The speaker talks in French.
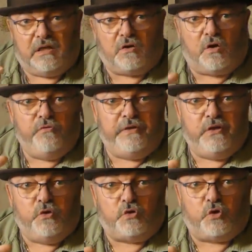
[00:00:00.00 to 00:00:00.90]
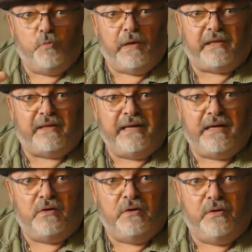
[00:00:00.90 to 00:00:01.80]
encore une vidéo sur le
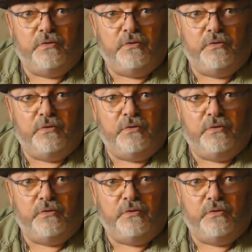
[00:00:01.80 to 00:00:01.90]
matériel euh,